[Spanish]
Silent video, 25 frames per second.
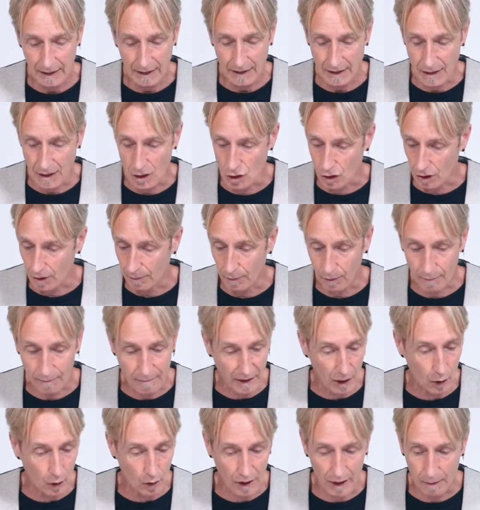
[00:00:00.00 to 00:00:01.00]
Y es como
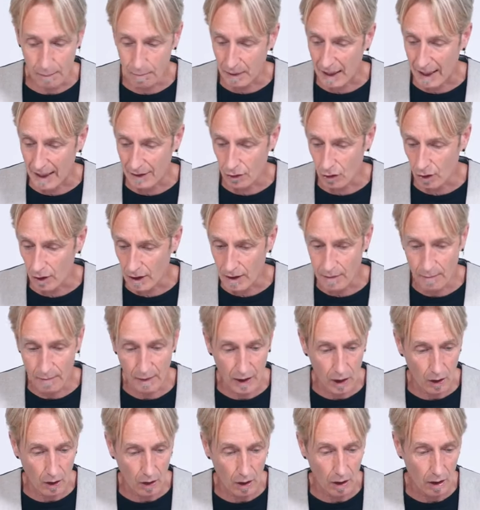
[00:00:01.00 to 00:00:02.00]
veo el plato y
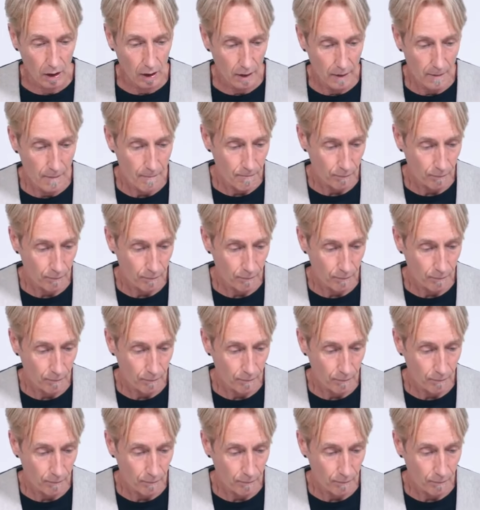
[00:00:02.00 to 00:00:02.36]
veo